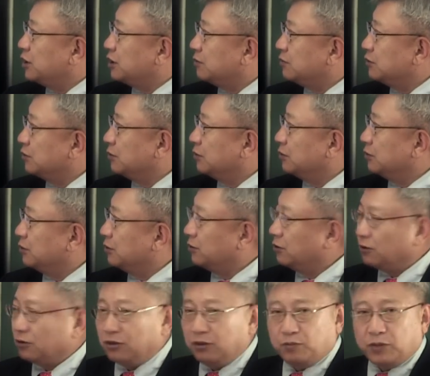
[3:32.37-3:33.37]

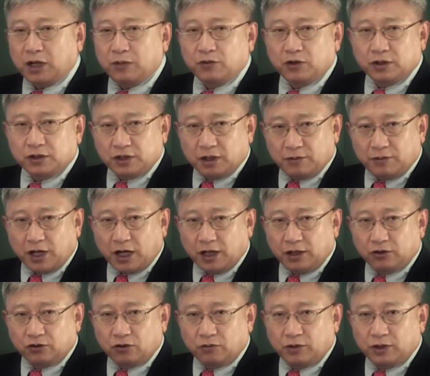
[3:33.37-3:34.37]
심전도를 발명한 사람이
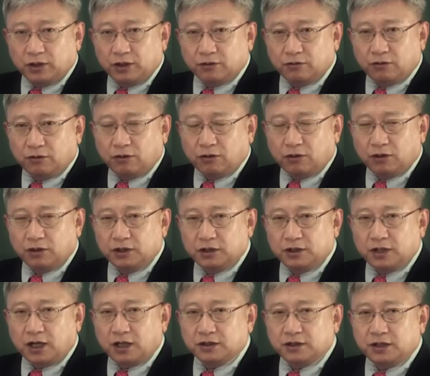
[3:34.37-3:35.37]
아인토벤이고 이
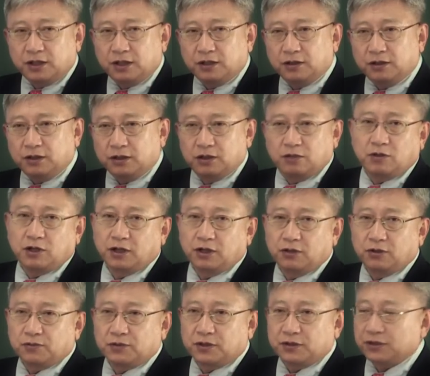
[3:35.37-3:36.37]
당시에는 이거밖에
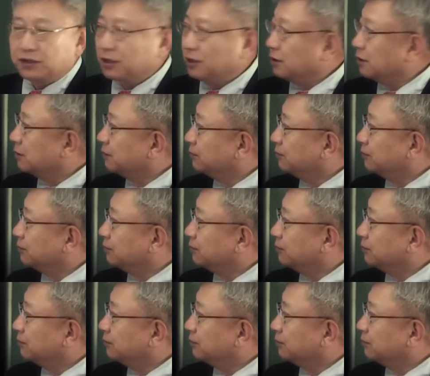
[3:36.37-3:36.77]
없었어요.